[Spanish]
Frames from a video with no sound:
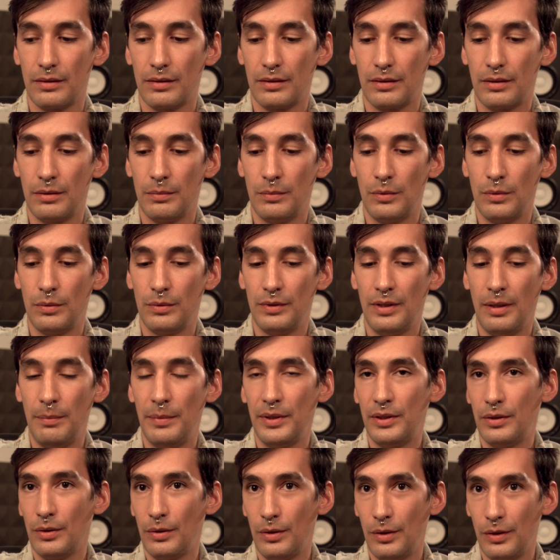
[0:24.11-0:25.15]
como una
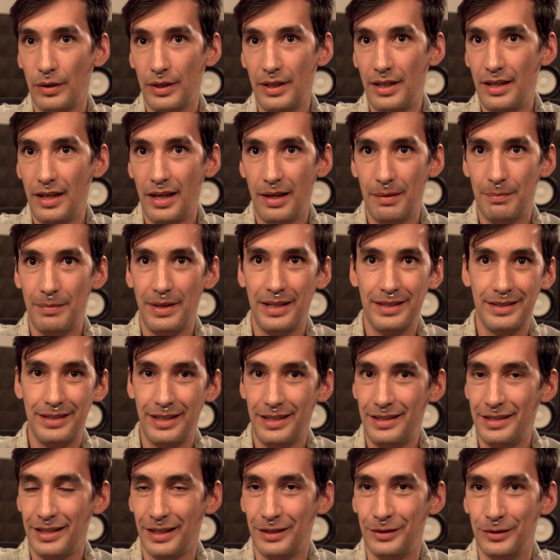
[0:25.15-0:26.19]
metodología más
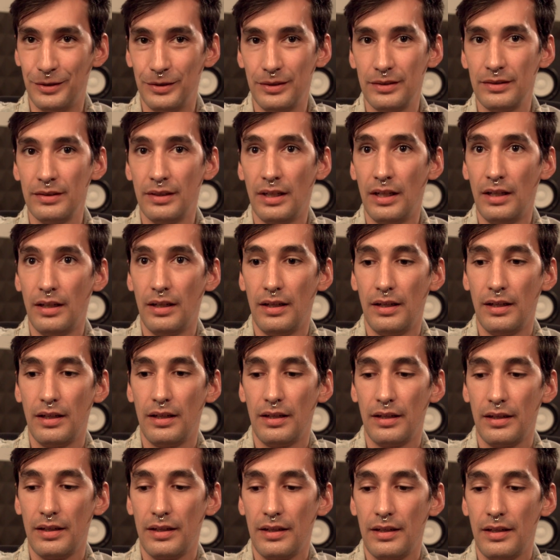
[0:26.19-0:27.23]
hecha, ¿no?
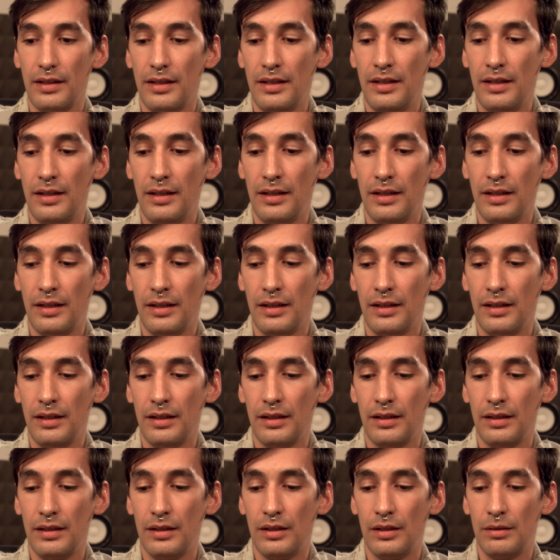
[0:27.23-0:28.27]

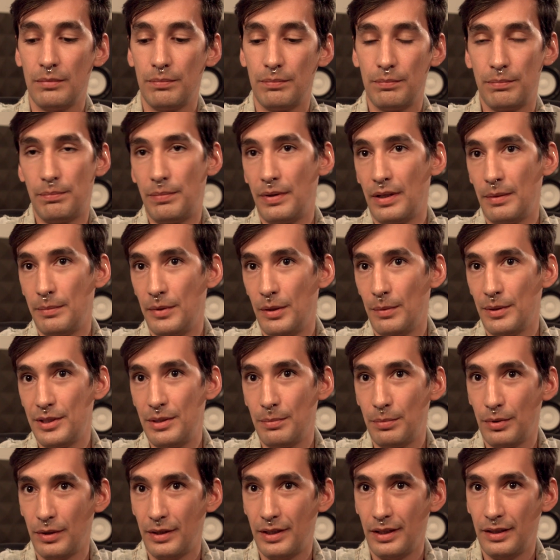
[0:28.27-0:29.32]
Y para mí lo más
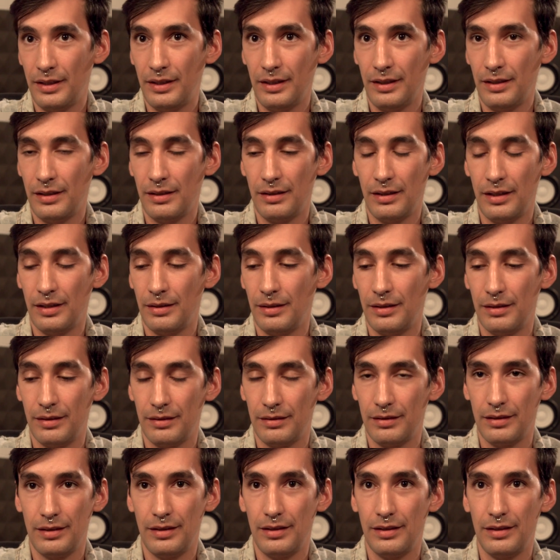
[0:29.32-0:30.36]
importante, el, el,
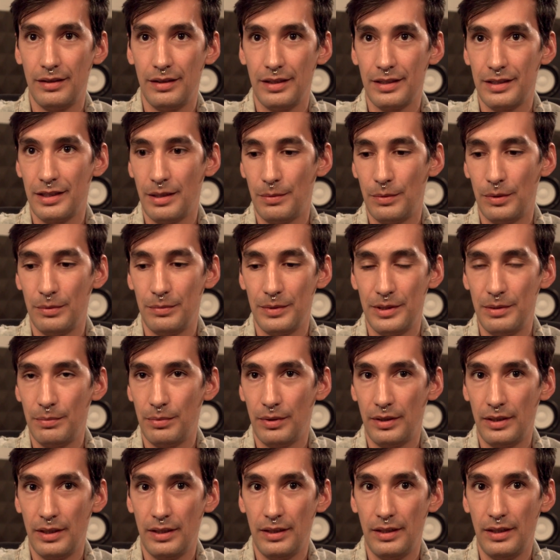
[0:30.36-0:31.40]
el eslabón más
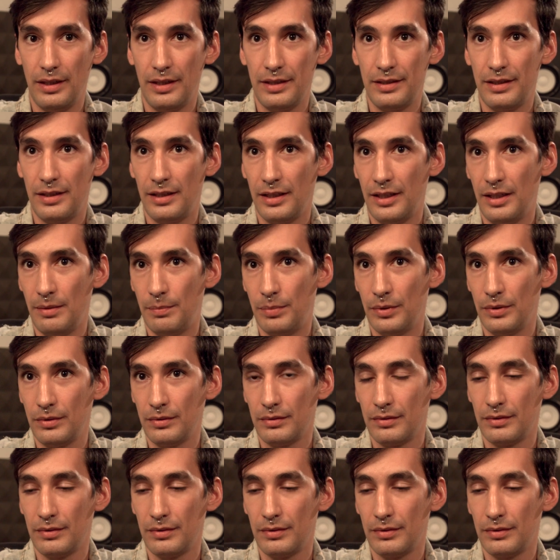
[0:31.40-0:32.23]
importante es el equipo.